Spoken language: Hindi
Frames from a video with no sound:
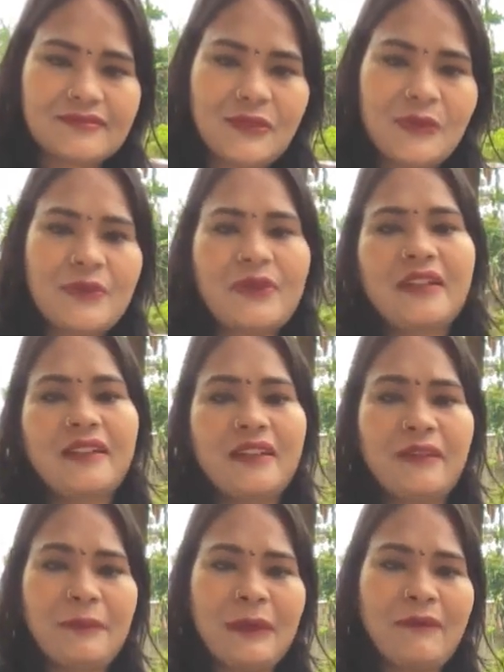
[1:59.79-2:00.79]
लोगों
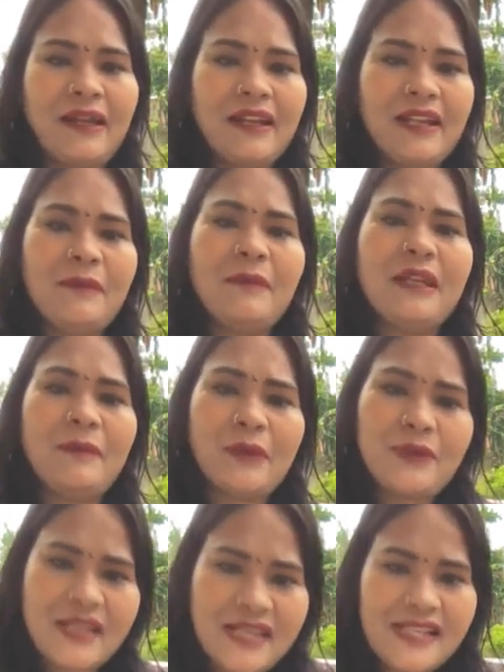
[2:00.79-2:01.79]
की परवाह नहीं मेरी
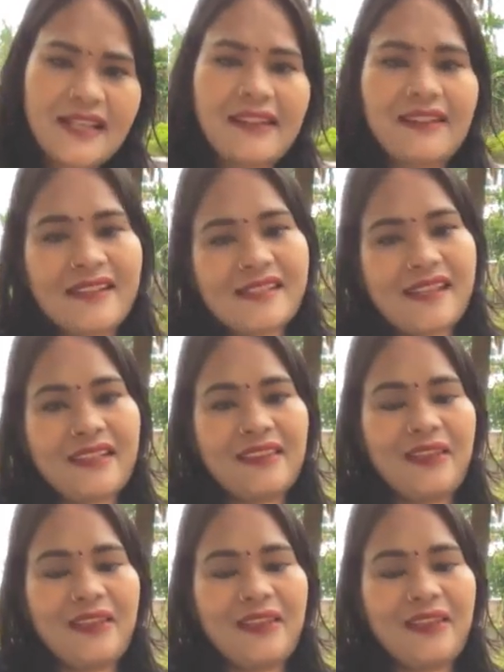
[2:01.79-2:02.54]
बहू जैसा करना चाहती